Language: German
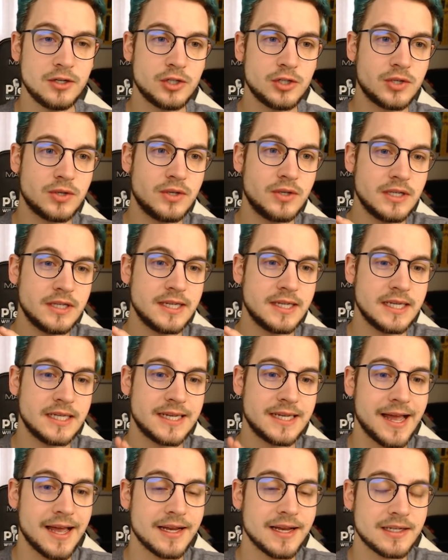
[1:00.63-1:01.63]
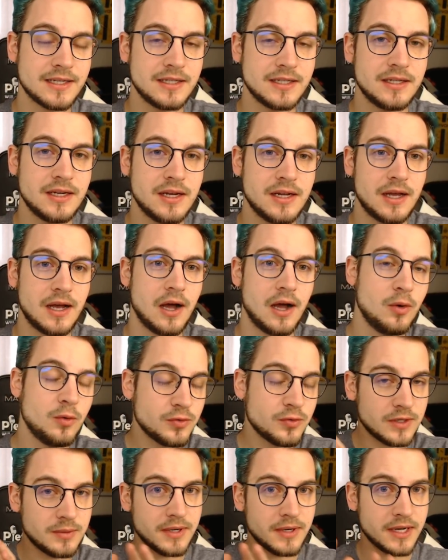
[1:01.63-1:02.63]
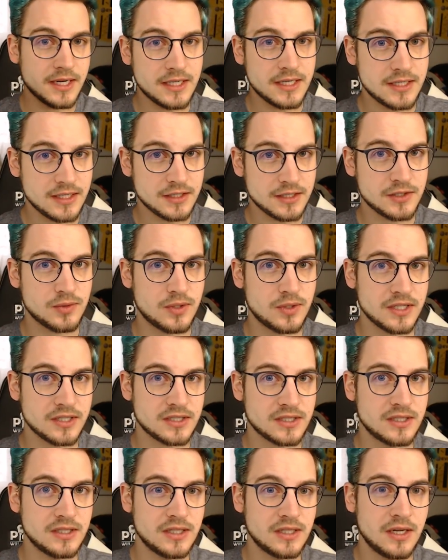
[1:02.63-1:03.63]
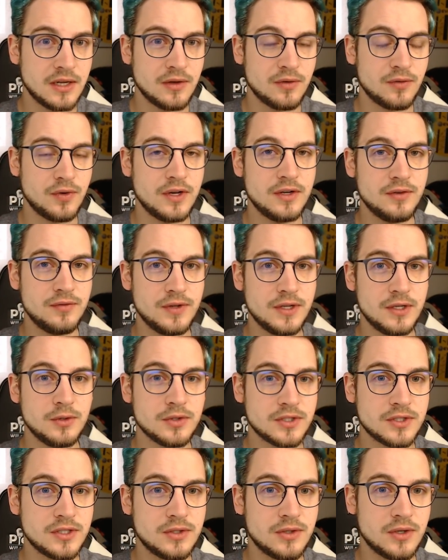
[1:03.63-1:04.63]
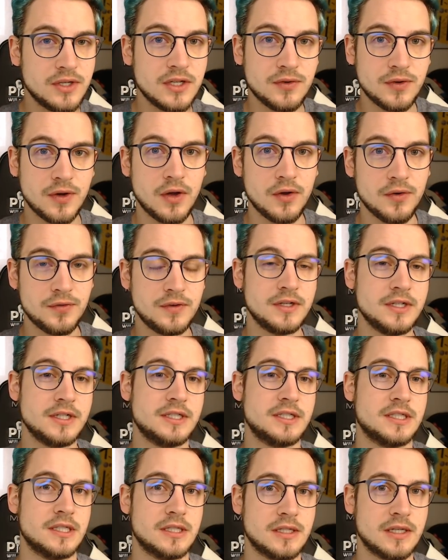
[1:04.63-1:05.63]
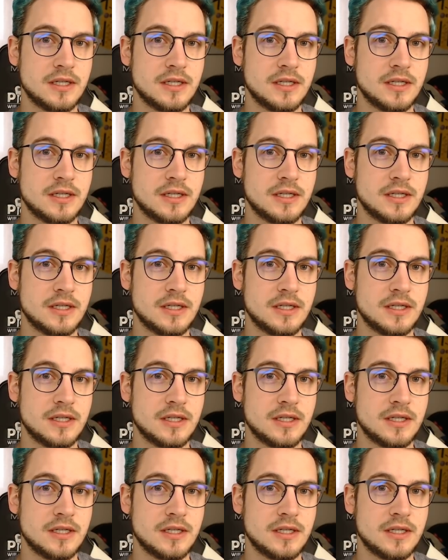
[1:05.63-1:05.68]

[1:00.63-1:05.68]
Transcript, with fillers: schon die Daten auf dem Rechner zu lassen von den Videos, die noch nicht veröffentlicht sind.